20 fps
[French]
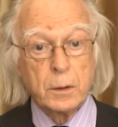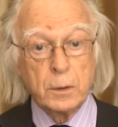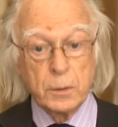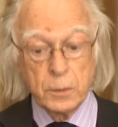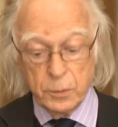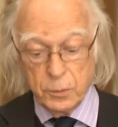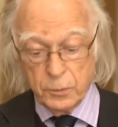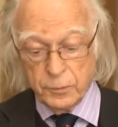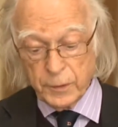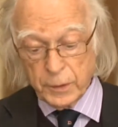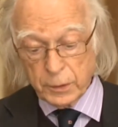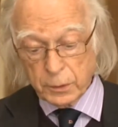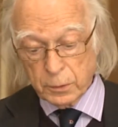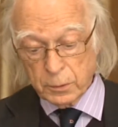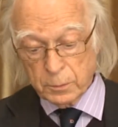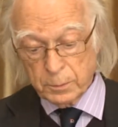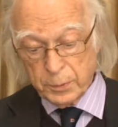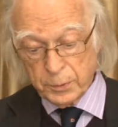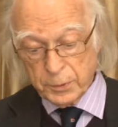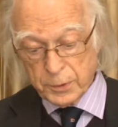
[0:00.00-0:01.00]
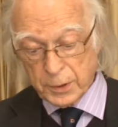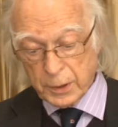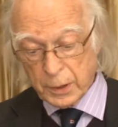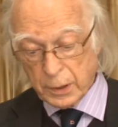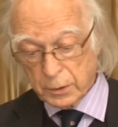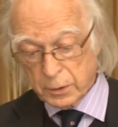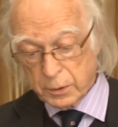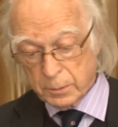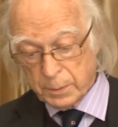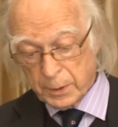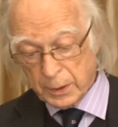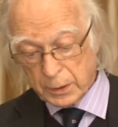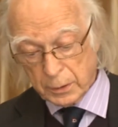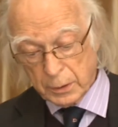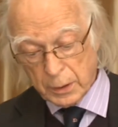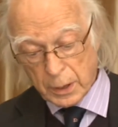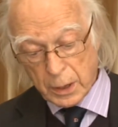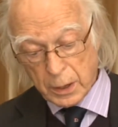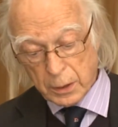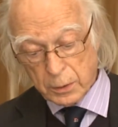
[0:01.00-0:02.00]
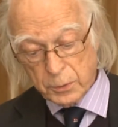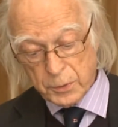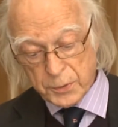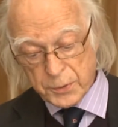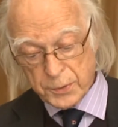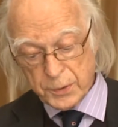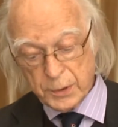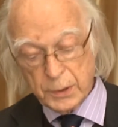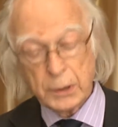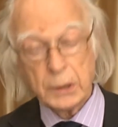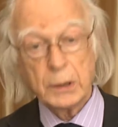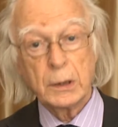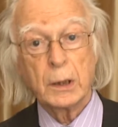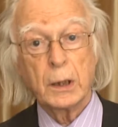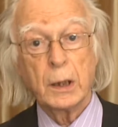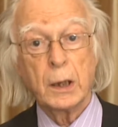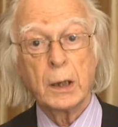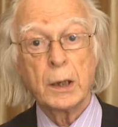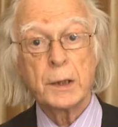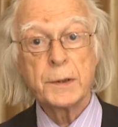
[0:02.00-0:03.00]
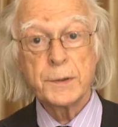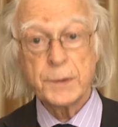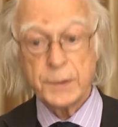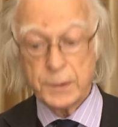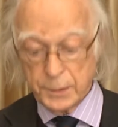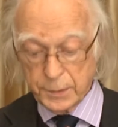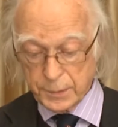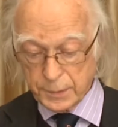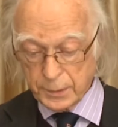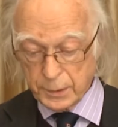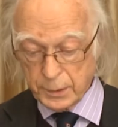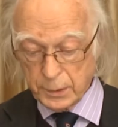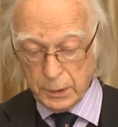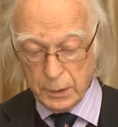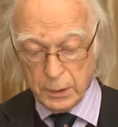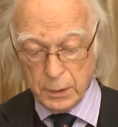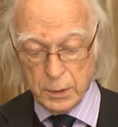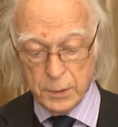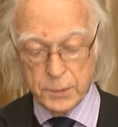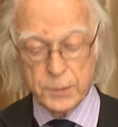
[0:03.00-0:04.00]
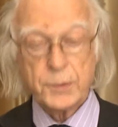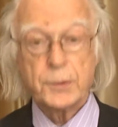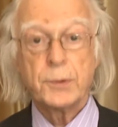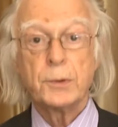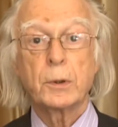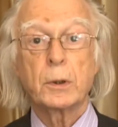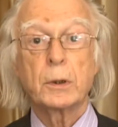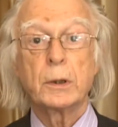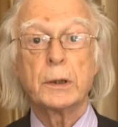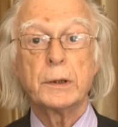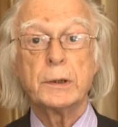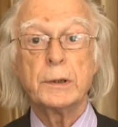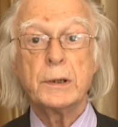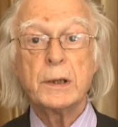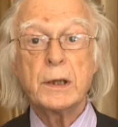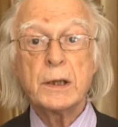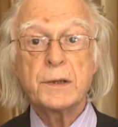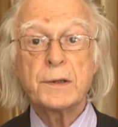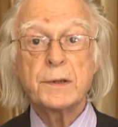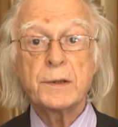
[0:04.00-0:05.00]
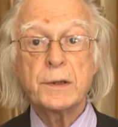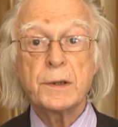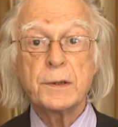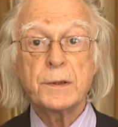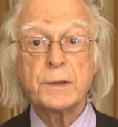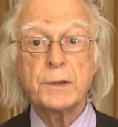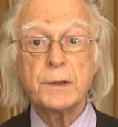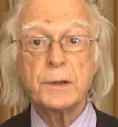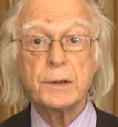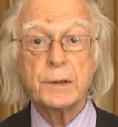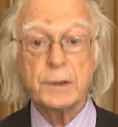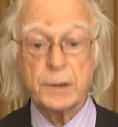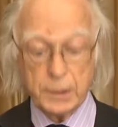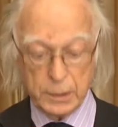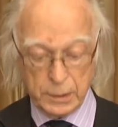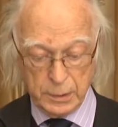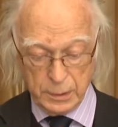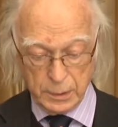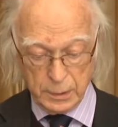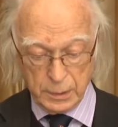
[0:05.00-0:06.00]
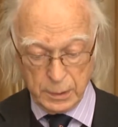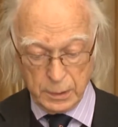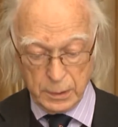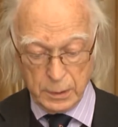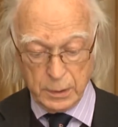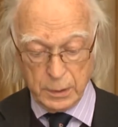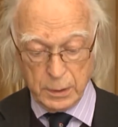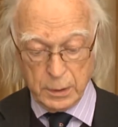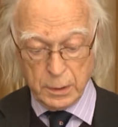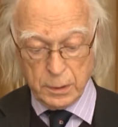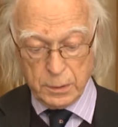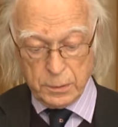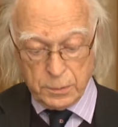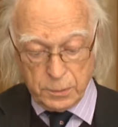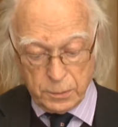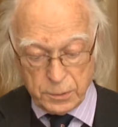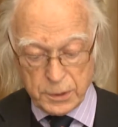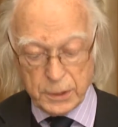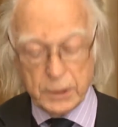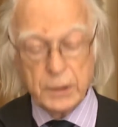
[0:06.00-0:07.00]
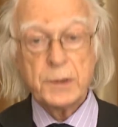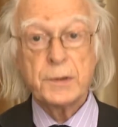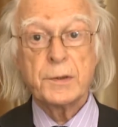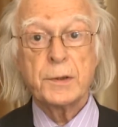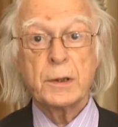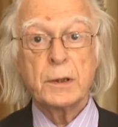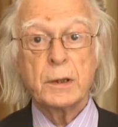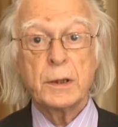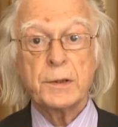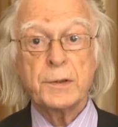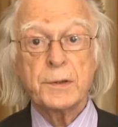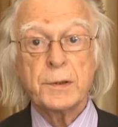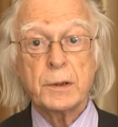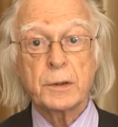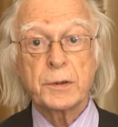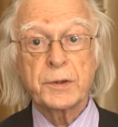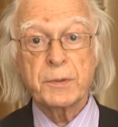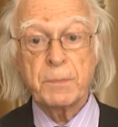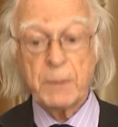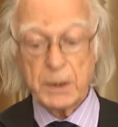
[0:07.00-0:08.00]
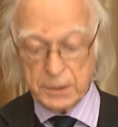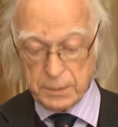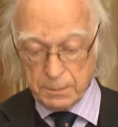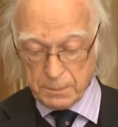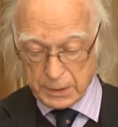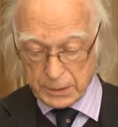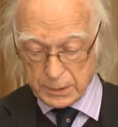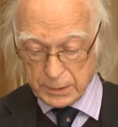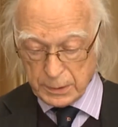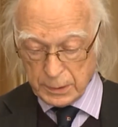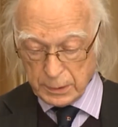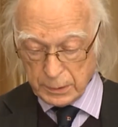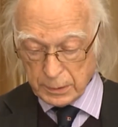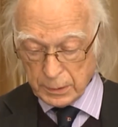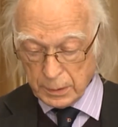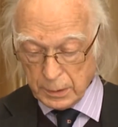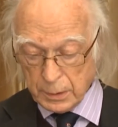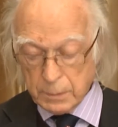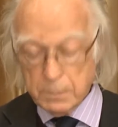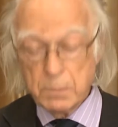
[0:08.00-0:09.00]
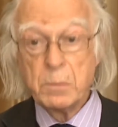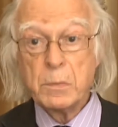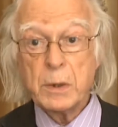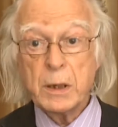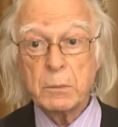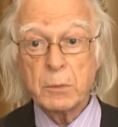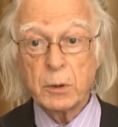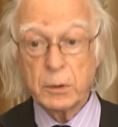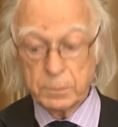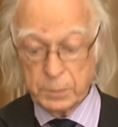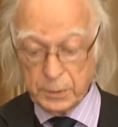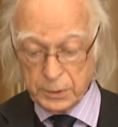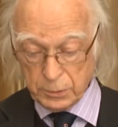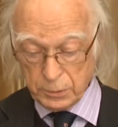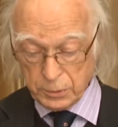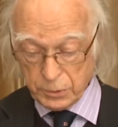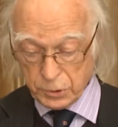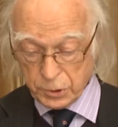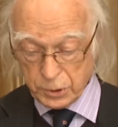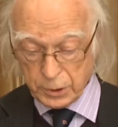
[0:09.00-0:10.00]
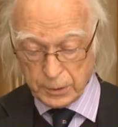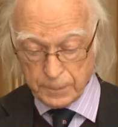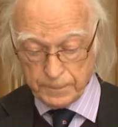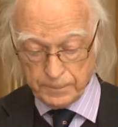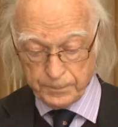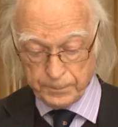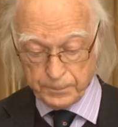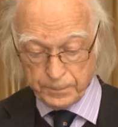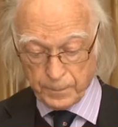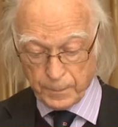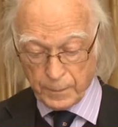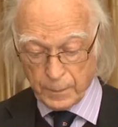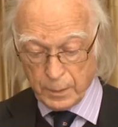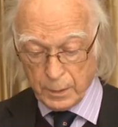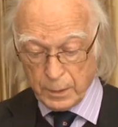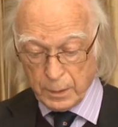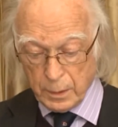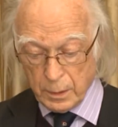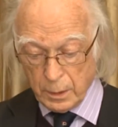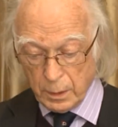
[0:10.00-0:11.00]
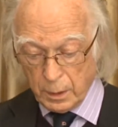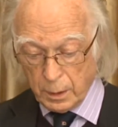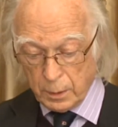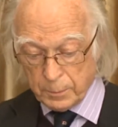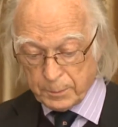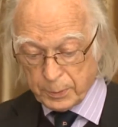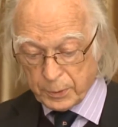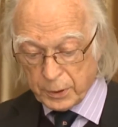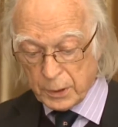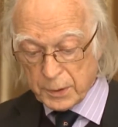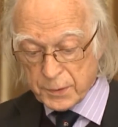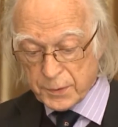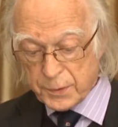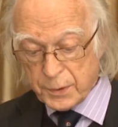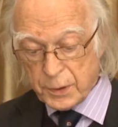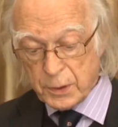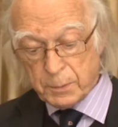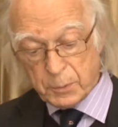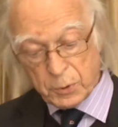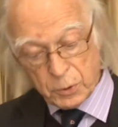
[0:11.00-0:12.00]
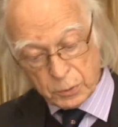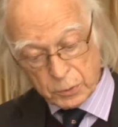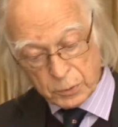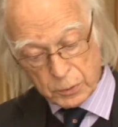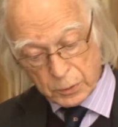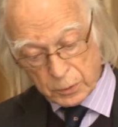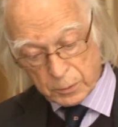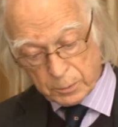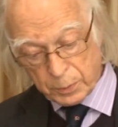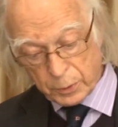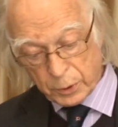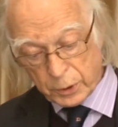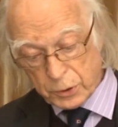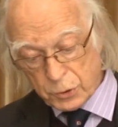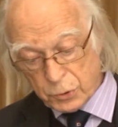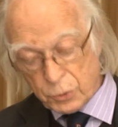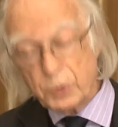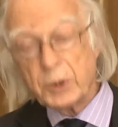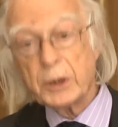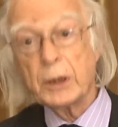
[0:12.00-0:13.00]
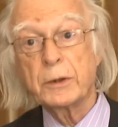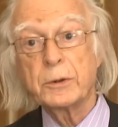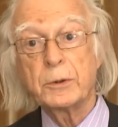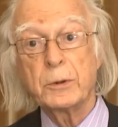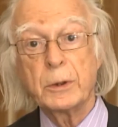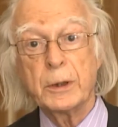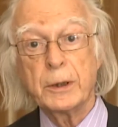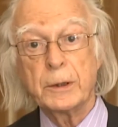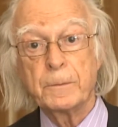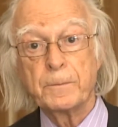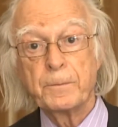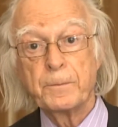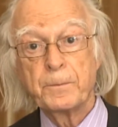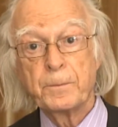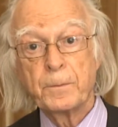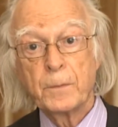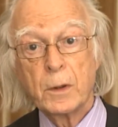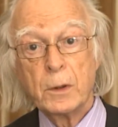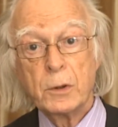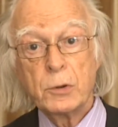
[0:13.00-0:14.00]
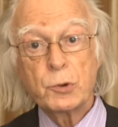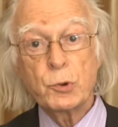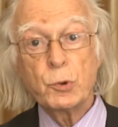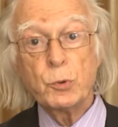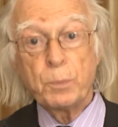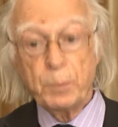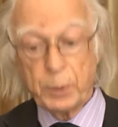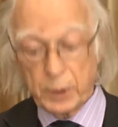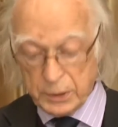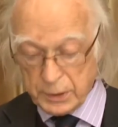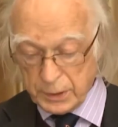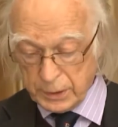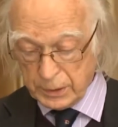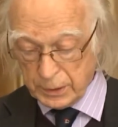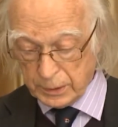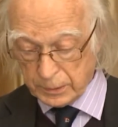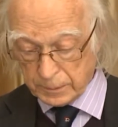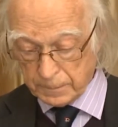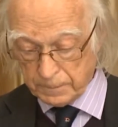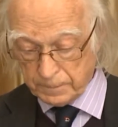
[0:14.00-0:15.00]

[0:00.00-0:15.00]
Nous verrons plus tard que Bernard aussi a insisté sur la nécessité d'utiliser les sciences mathématiques, même en biologie. En principe, donc, on pourrait tout calculer, tout prédire.